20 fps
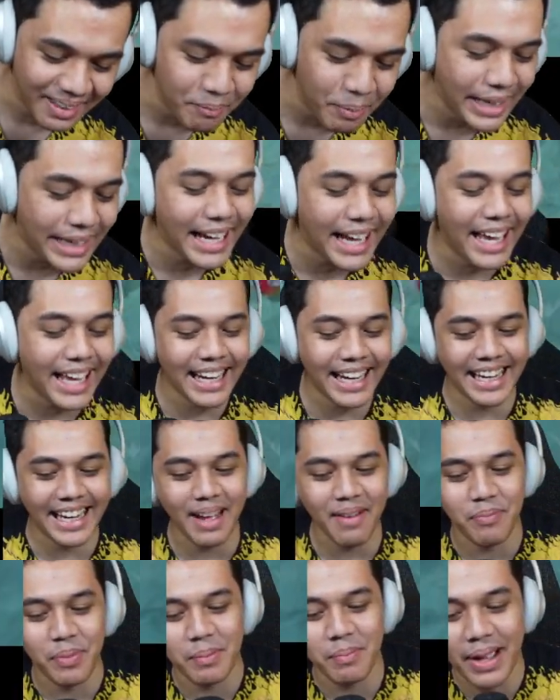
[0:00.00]
Beda ya ler ya
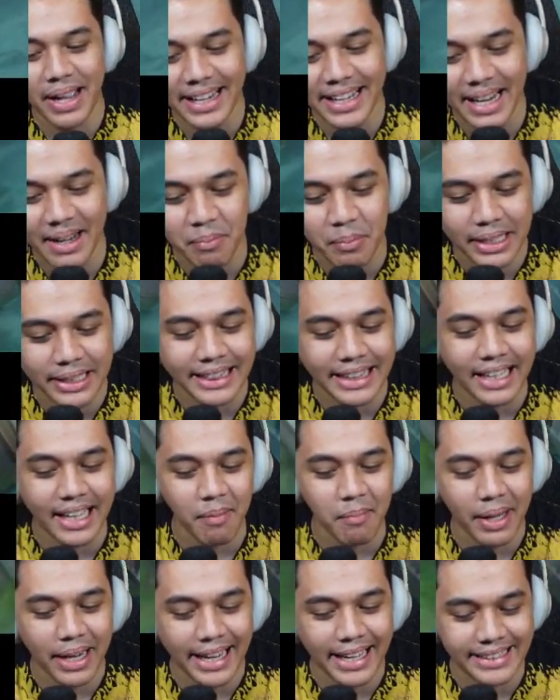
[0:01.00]
permainan mitik
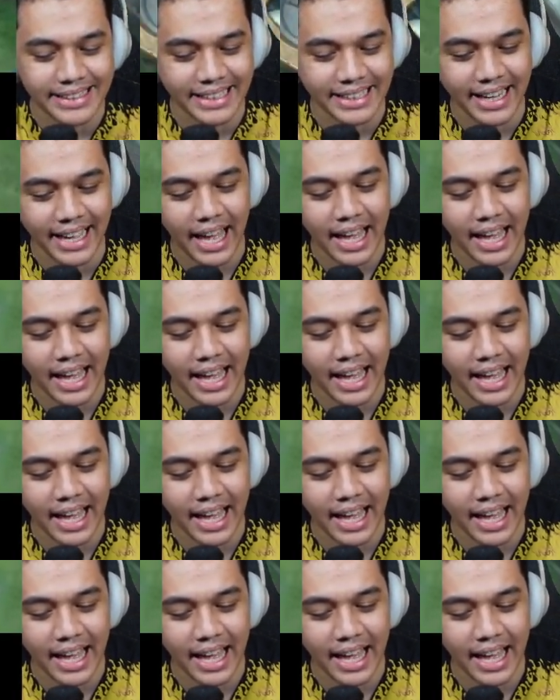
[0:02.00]
sama legend ya.